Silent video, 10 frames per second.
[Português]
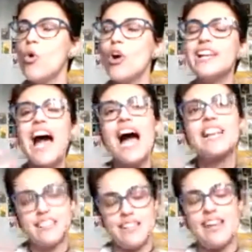o
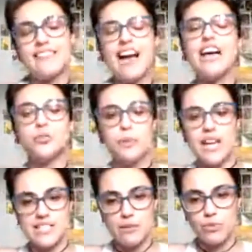olhar que é dado
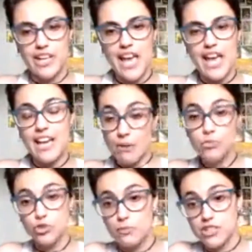para essa mulher é
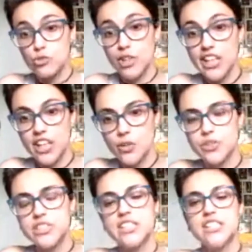muito
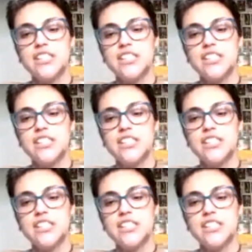masculino.